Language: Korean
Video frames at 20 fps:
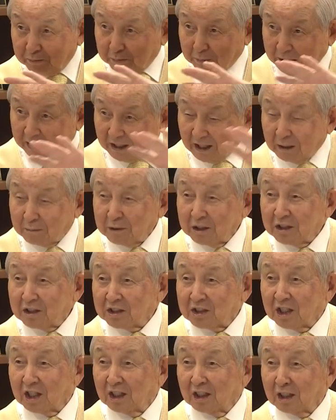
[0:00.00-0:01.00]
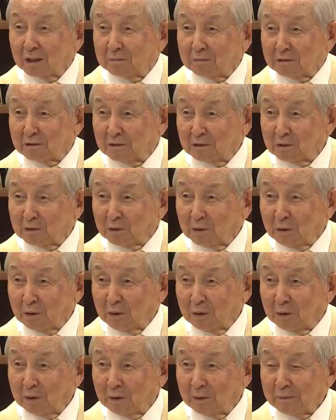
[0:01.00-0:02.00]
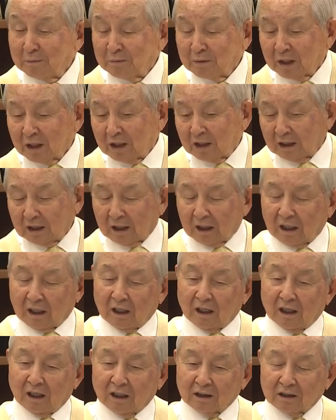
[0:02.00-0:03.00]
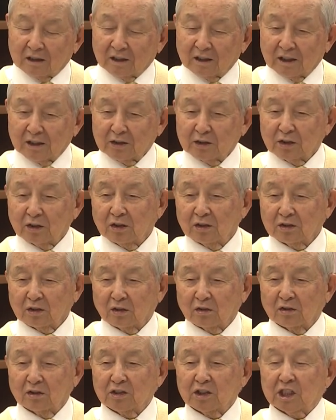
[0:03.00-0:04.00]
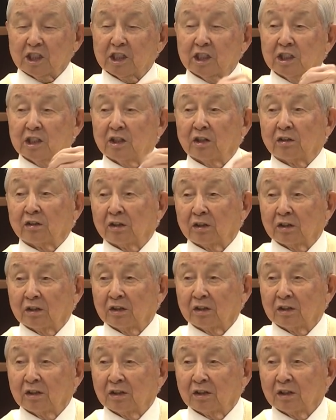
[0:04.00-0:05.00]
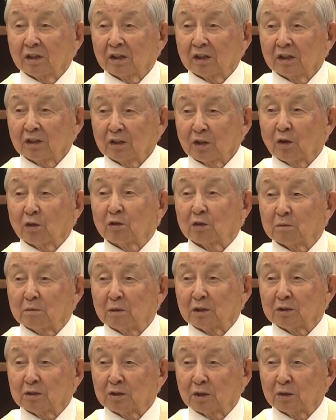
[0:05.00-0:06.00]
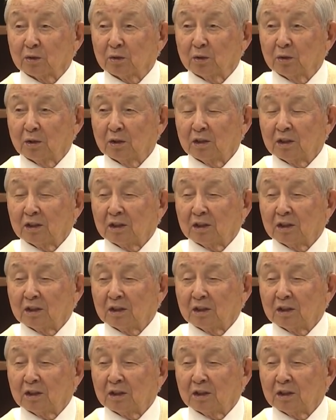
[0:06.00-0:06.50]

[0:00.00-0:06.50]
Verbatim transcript: 바람이 세게 불고 아 그래서 저런 시련 겪으면서도